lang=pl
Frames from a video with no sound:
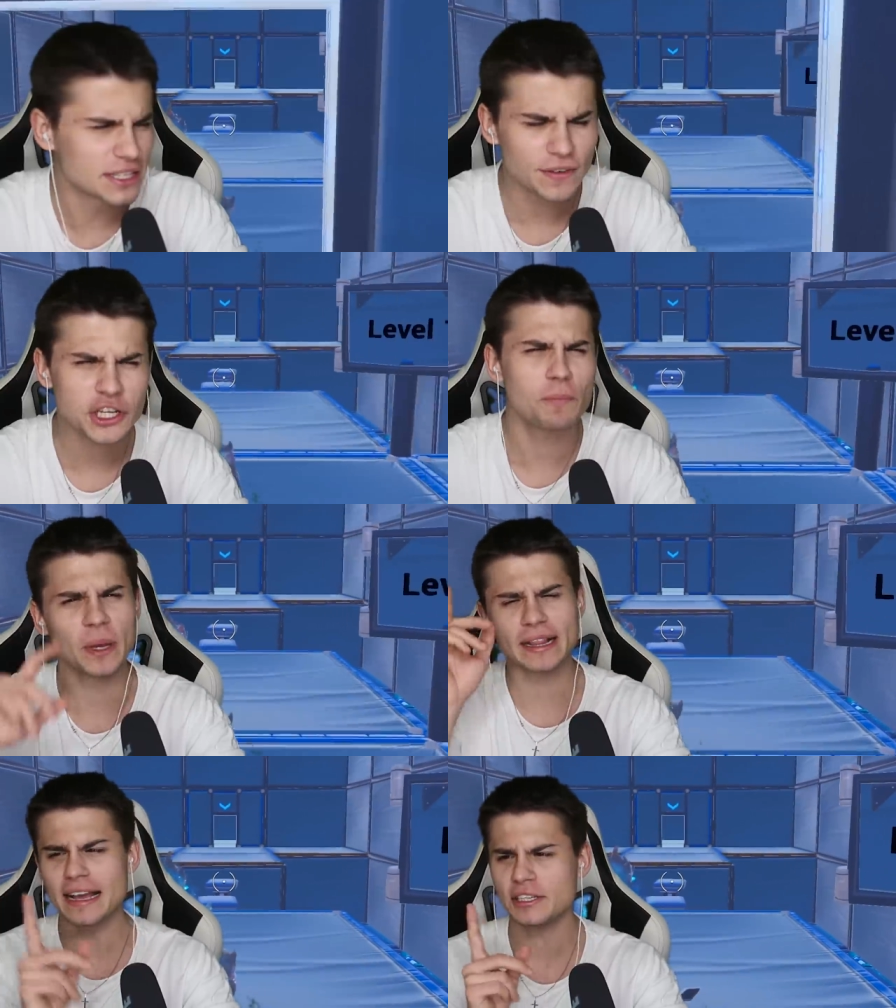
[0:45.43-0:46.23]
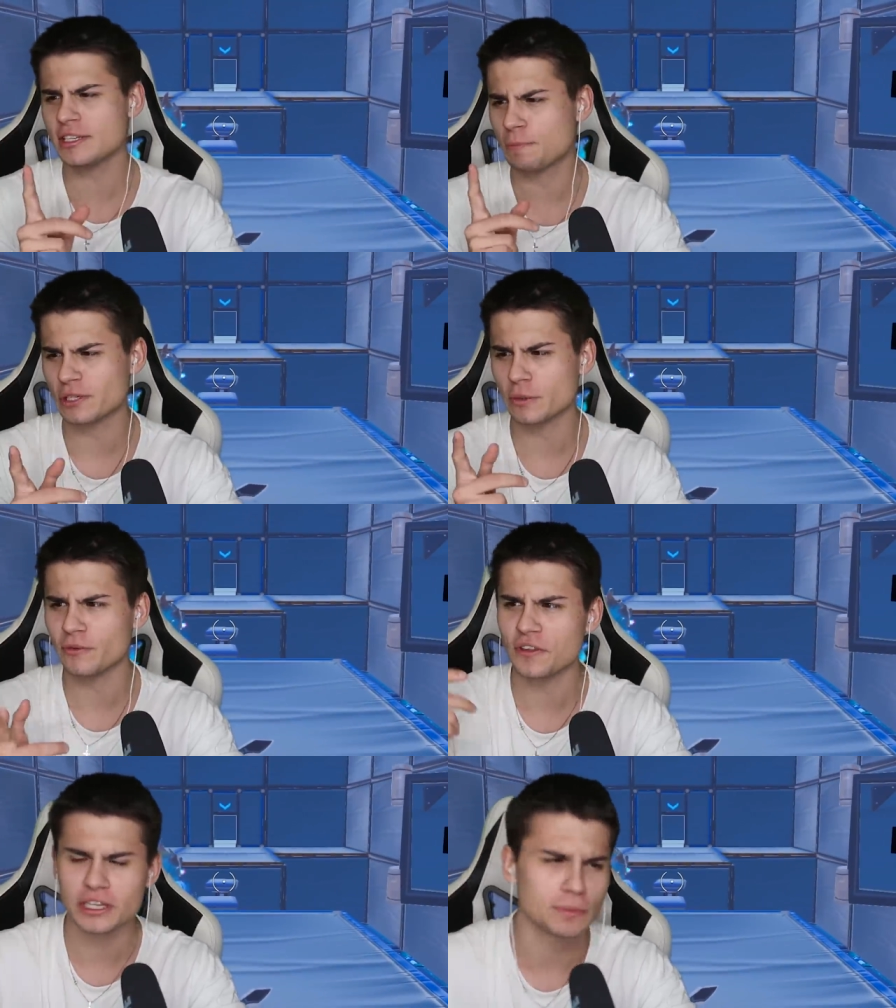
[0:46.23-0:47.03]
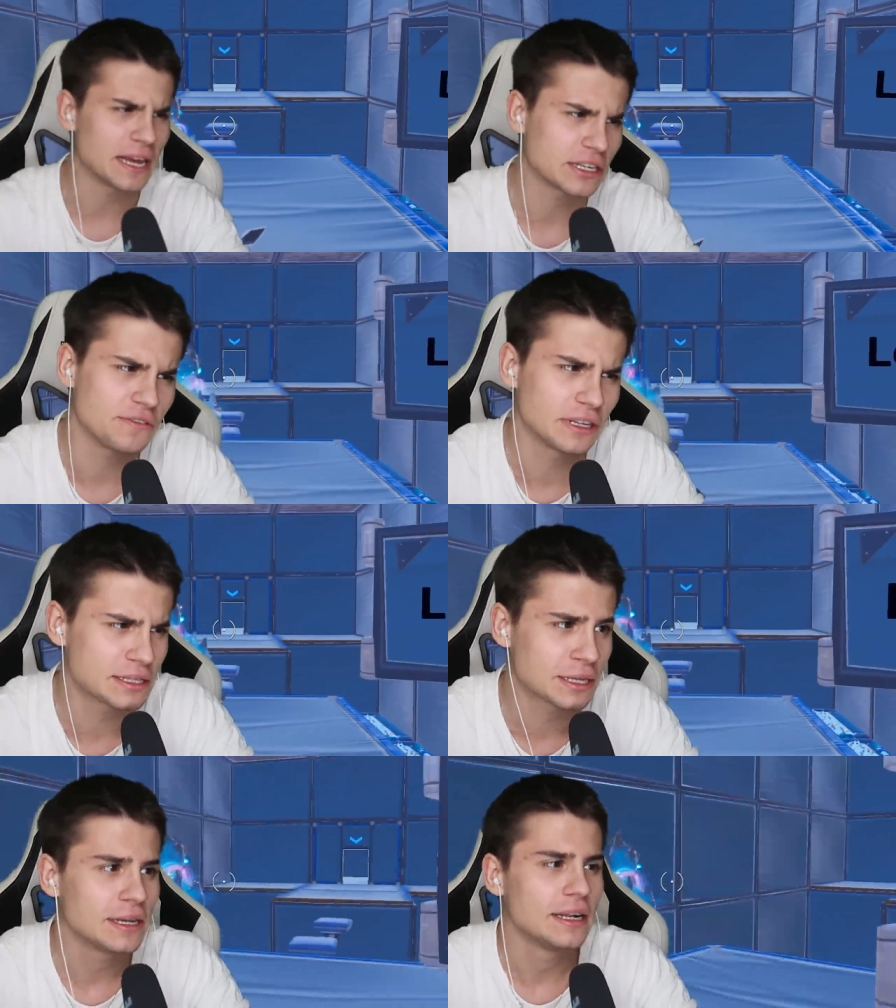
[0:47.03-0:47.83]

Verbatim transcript: Nazywa się 15 sposobów na śmierć, więc